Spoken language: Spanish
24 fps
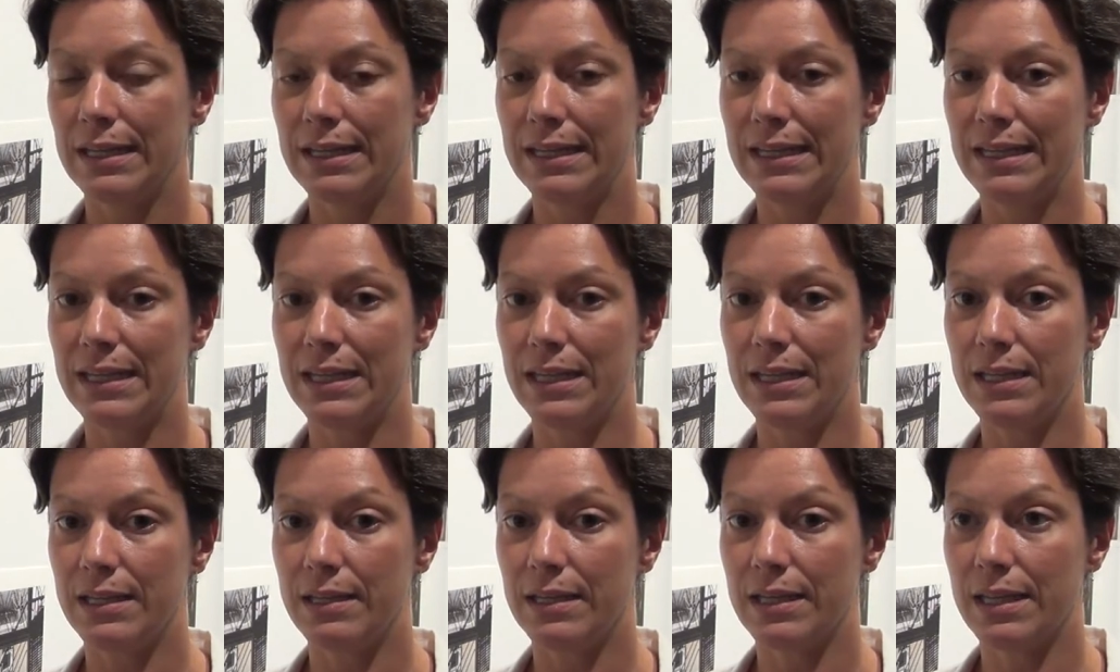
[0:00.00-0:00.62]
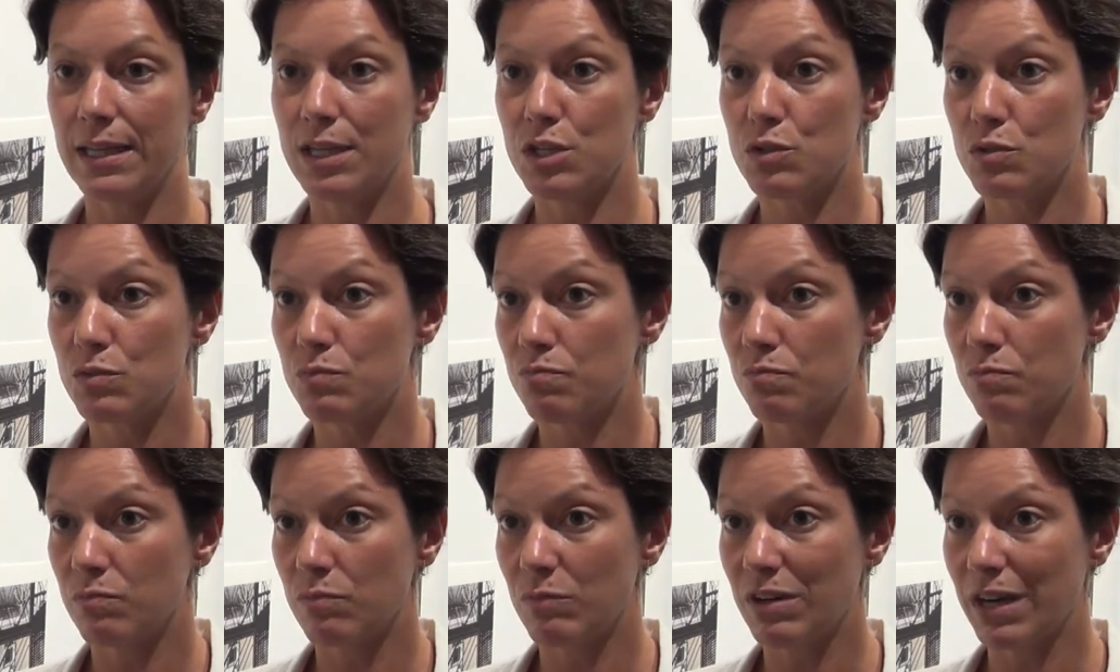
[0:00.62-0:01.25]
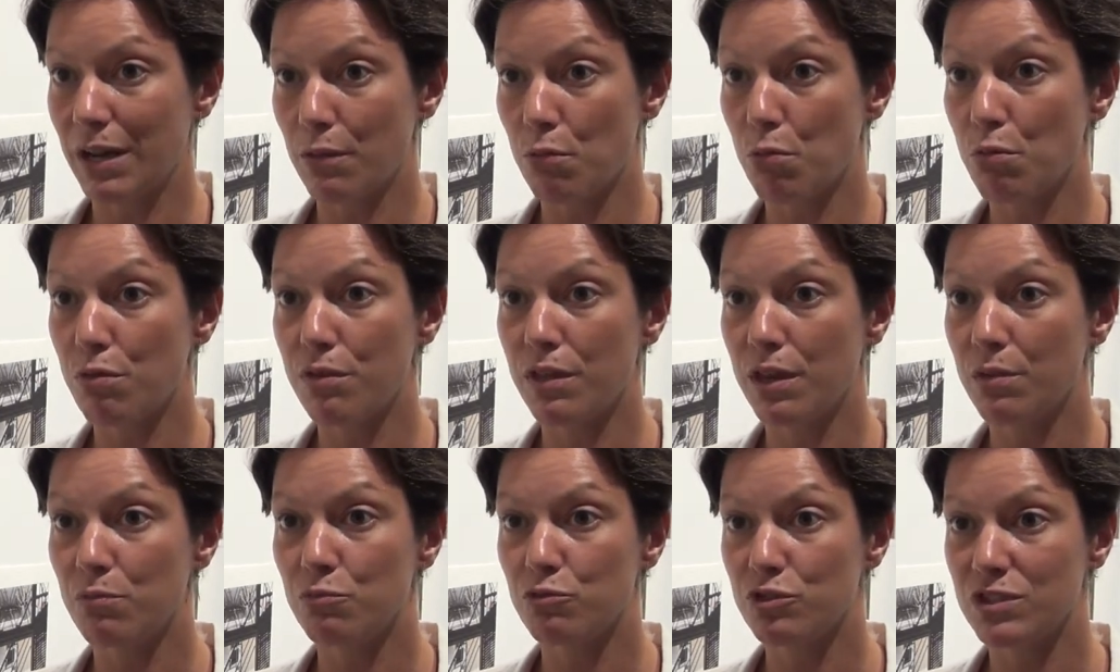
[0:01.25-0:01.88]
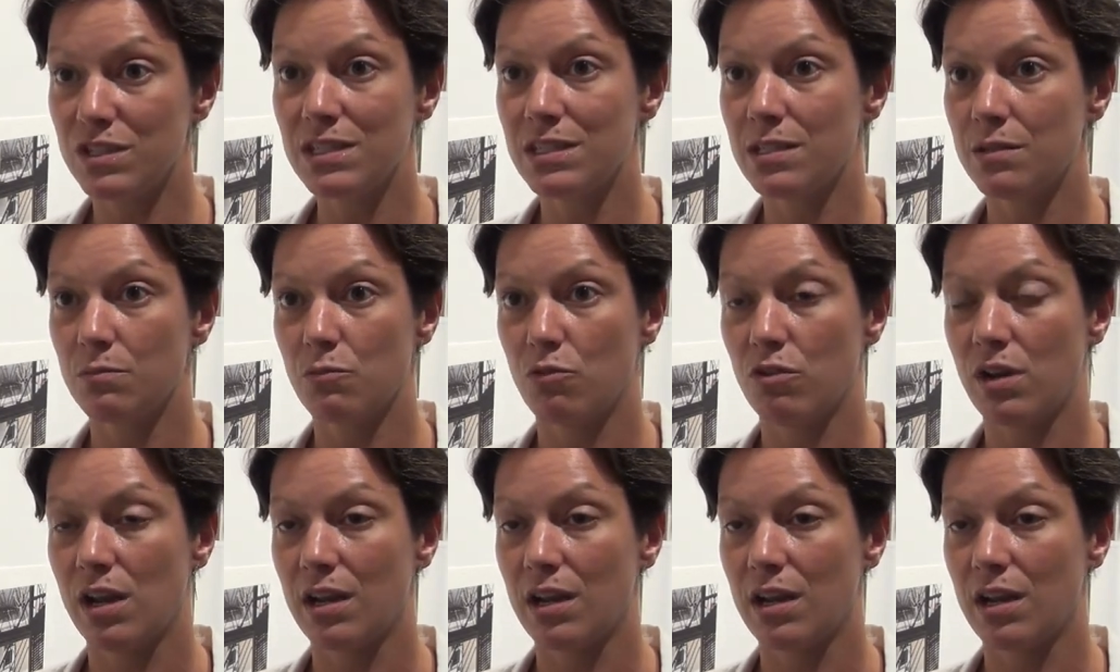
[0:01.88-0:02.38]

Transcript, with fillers: y es reducir muchísimo